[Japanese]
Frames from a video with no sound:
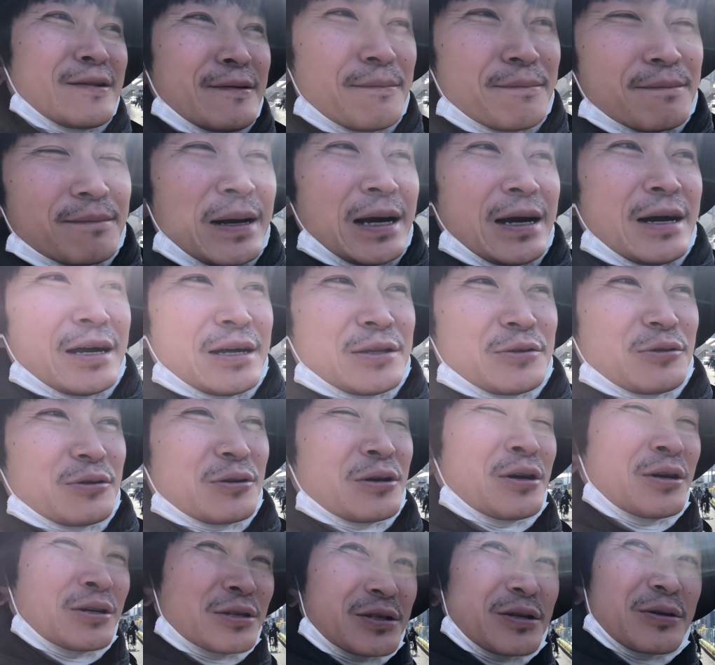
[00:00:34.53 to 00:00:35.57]
まああの
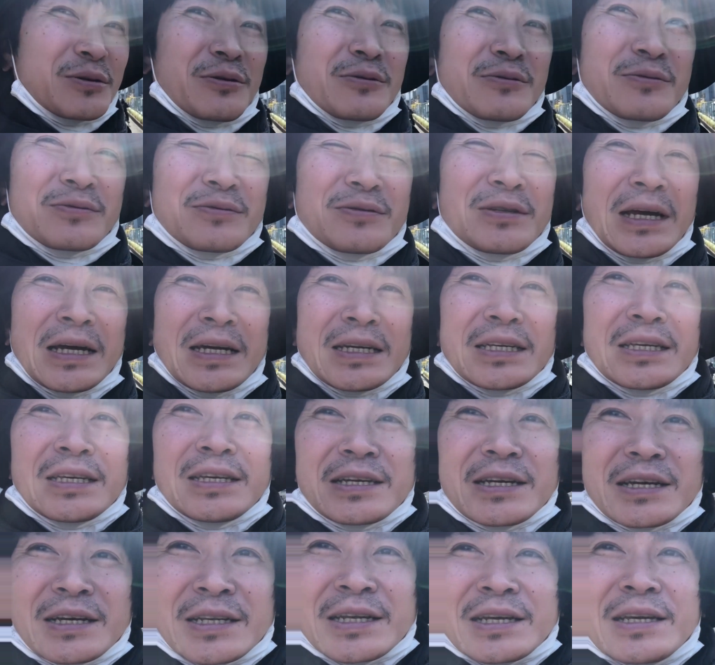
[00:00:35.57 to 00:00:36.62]
その普段行
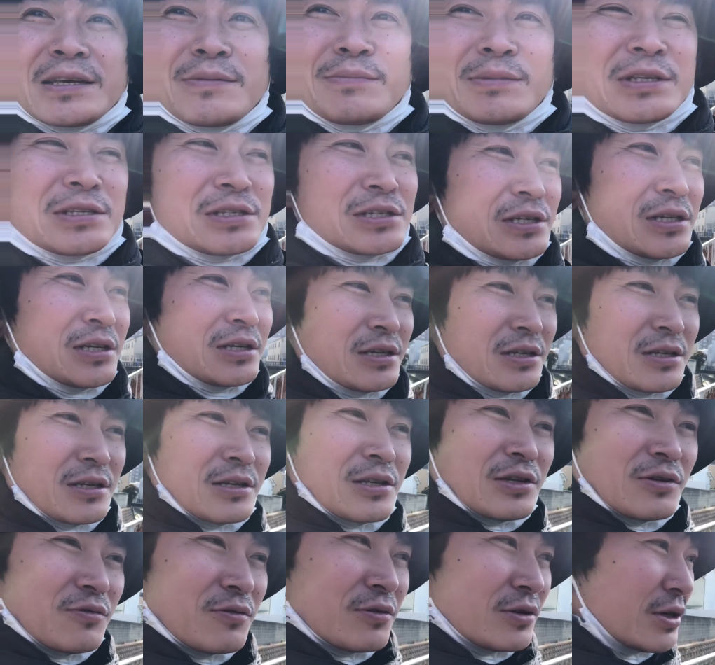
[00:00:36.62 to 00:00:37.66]
かない道っ
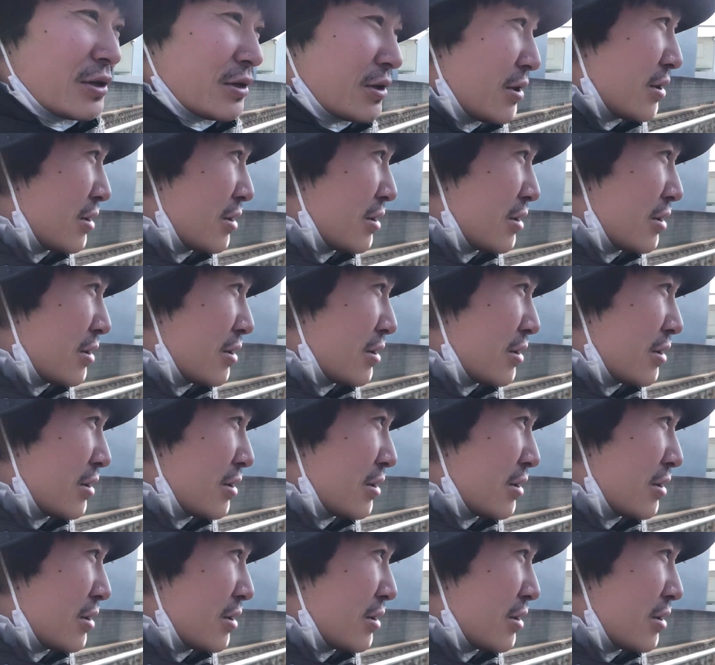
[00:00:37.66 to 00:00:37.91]
ていうのかな